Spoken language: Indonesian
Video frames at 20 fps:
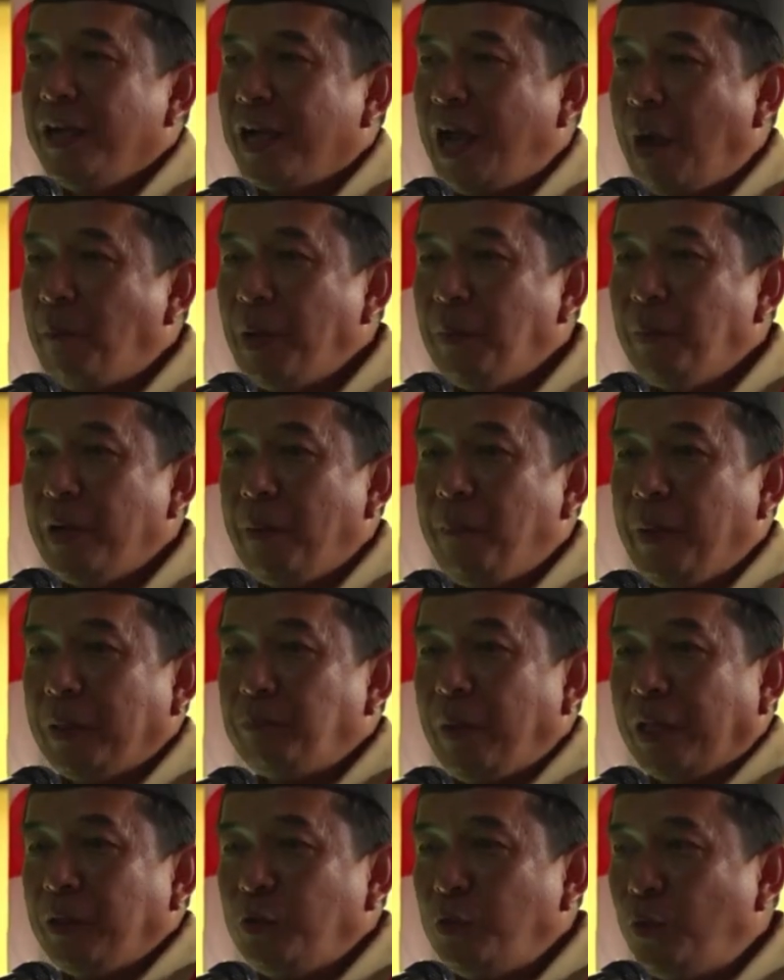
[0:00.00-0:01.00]
kami mendapat
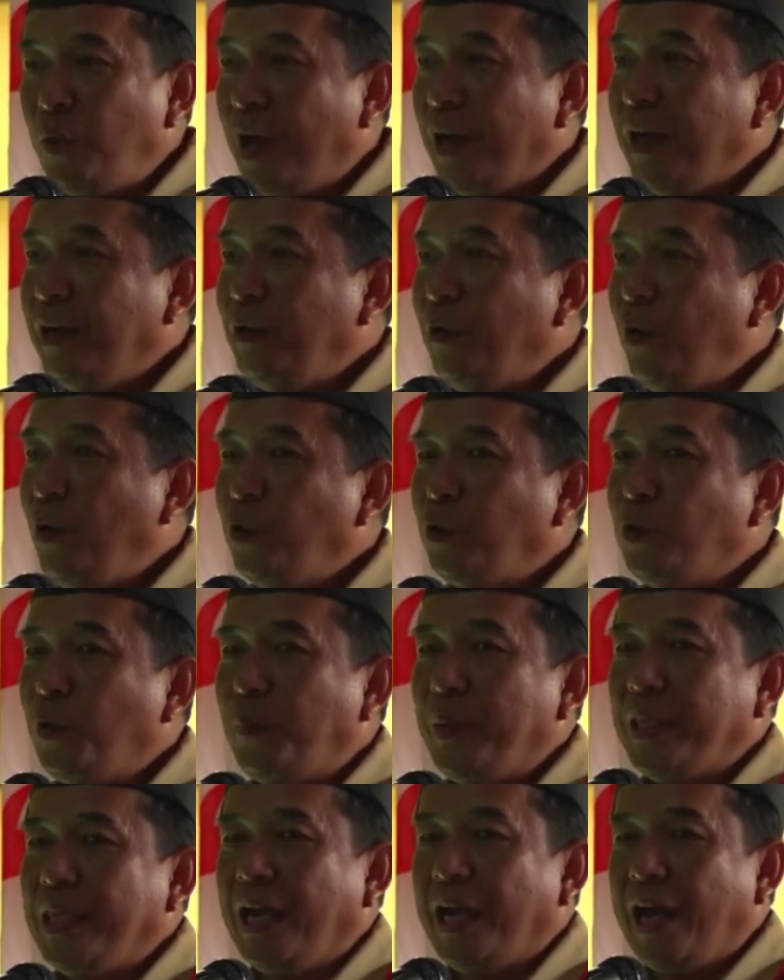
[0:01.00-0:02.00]
bantuan
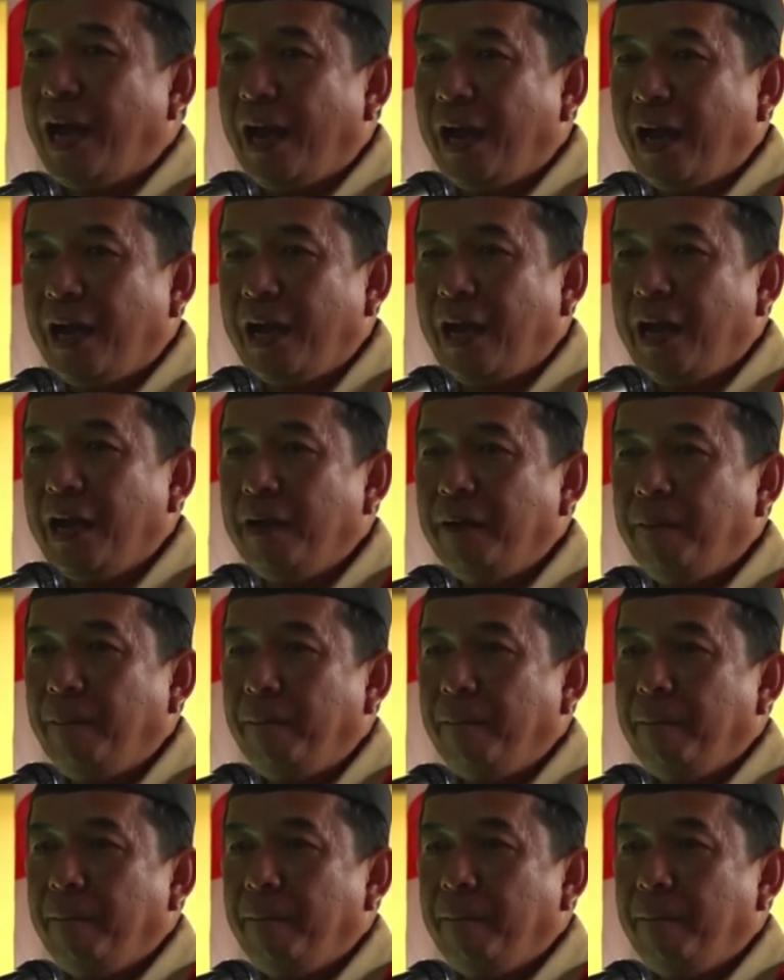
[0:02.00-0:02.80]
untuk menyelenggarakan